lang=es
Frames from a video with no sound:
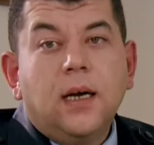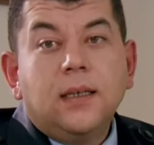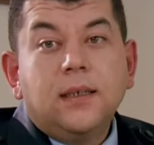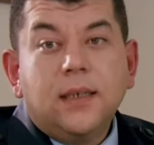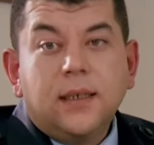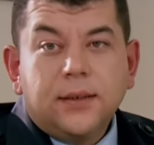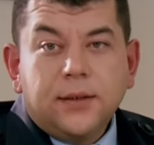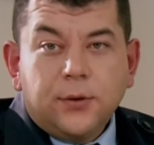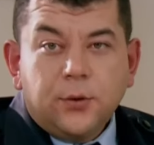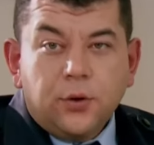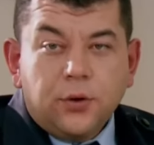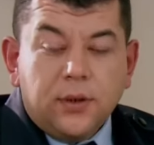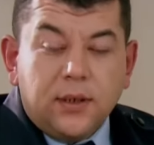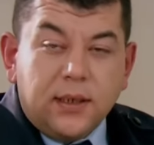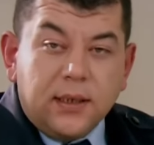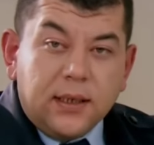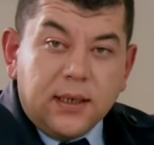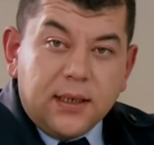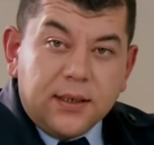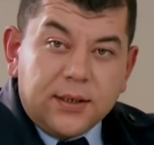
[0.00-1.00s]
Usted ya me
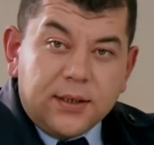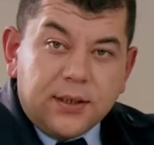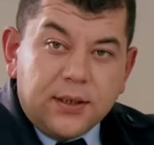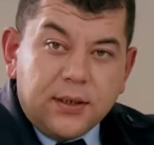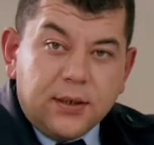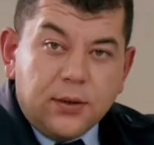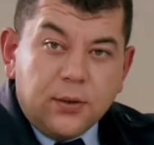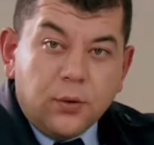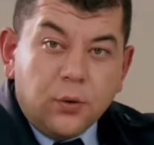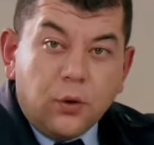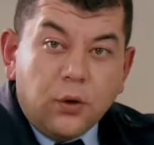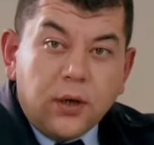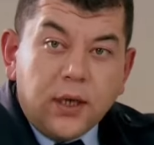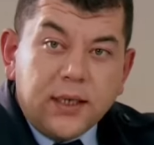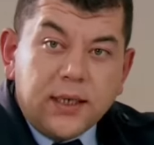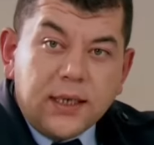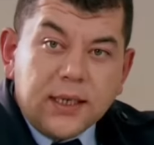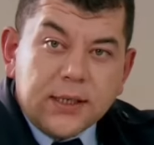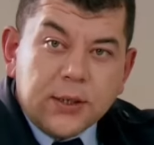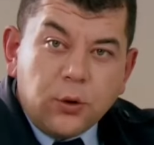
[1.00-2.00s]
dijo eso.
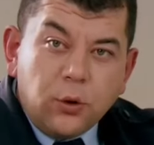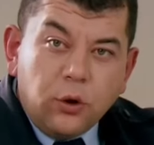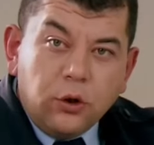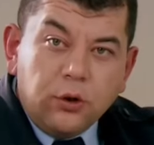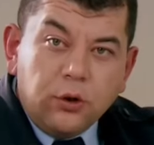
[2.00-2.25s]
Dígame cómo